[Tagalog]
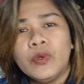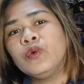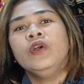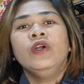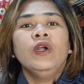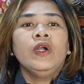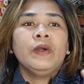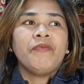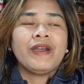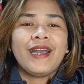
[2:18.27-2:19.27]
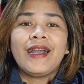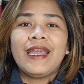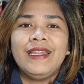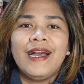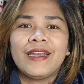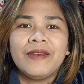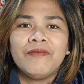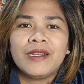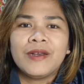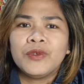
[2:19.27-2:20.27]
yung pangangailangan
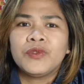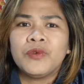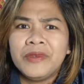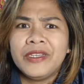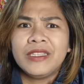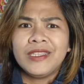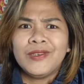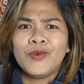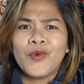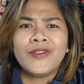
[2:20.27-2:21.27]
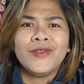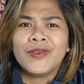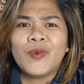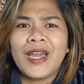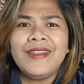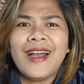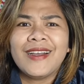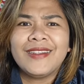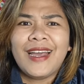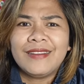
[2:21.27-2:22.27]
ng mga customer, hindi yung kung ano lang yung
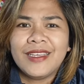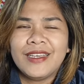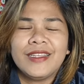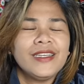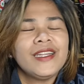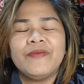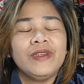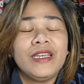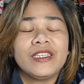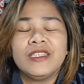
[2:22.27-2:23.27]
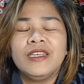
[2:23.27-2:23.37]
kailangan natin. Eh, grabe,